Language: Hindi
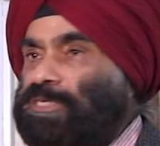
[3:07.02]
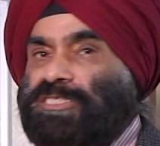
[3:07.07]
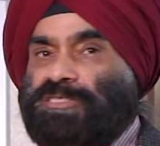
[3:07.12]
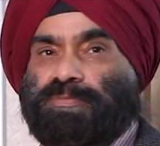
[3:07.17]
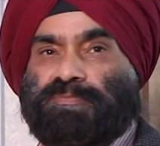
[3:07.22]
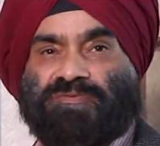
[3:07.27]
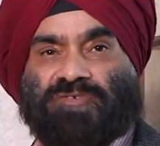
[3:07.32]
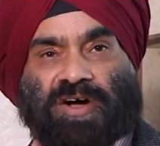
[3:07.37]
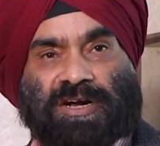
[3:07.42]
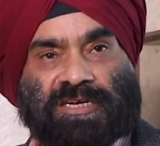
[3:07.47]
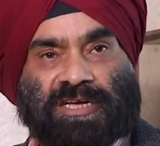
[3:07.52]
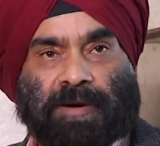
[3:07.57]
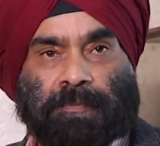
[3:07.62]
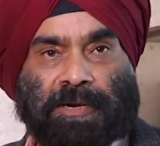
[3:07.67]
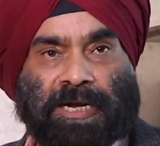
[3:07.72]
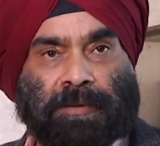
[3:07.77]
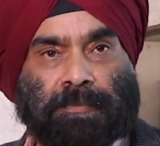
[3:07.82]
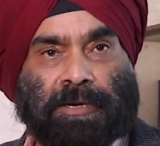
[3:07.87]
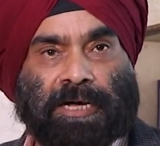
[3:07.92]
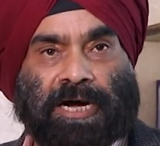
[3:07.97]
बीस वाट का
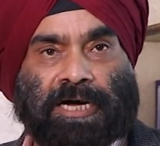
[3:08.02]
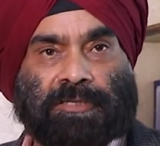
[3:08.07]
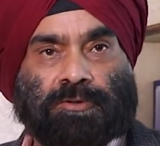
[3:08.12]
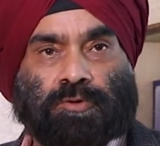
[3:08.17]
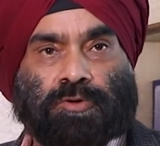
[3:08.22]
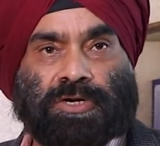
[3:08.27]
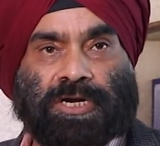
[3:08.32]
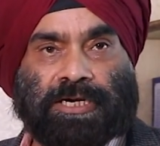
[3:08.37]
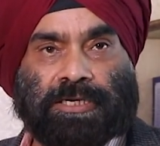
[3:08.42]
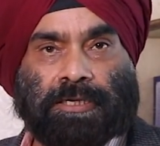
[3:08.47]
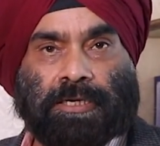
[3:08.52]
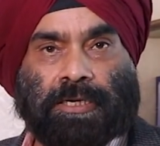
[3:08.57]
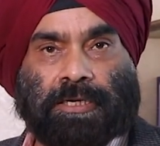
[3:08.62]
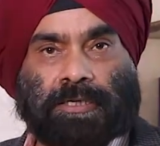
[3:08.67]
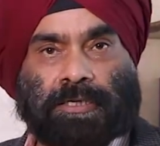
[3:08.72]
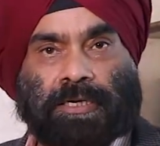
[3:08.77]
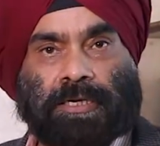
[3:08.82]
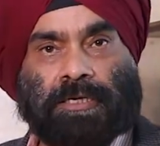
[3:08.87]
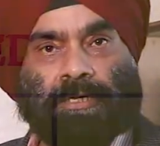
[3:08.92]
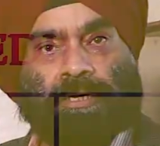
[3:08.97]
बल्ब लगा दो रेड कलर
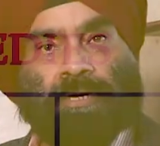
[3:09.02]
का